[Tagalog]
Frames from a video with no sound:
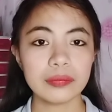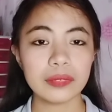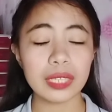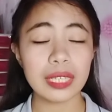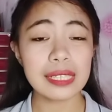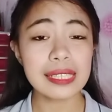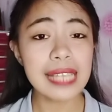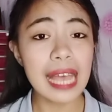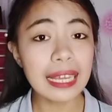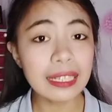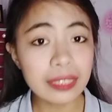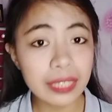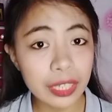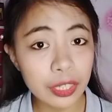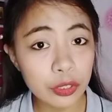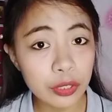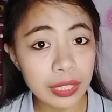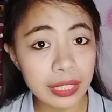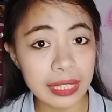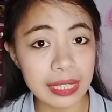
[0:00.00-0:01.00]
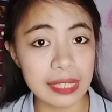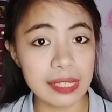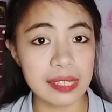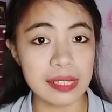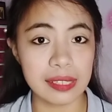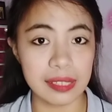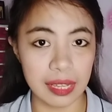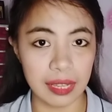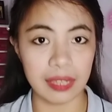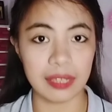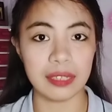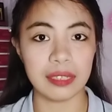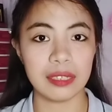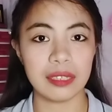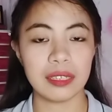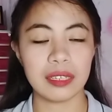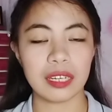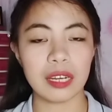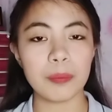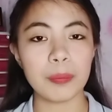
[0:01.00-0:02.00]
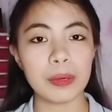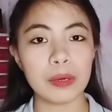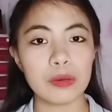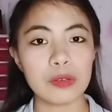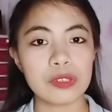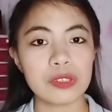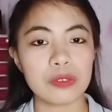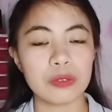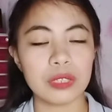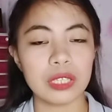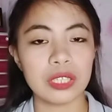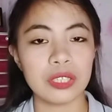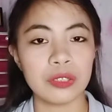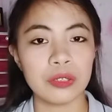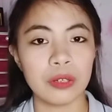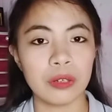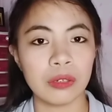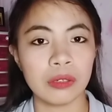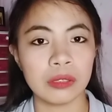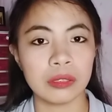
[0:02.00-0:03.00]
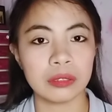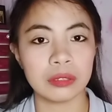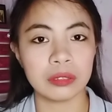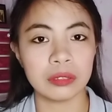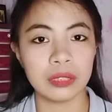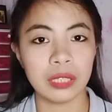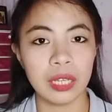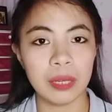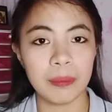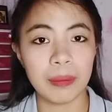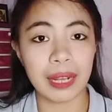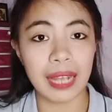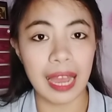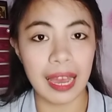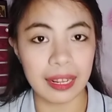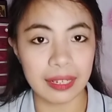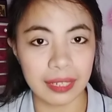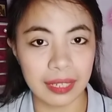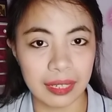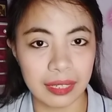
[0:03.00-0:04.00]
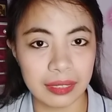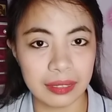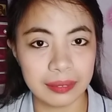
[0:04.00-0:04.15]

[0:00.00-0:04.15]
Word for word: saan kayo nag stay kapag gusto ninyong mag-aral?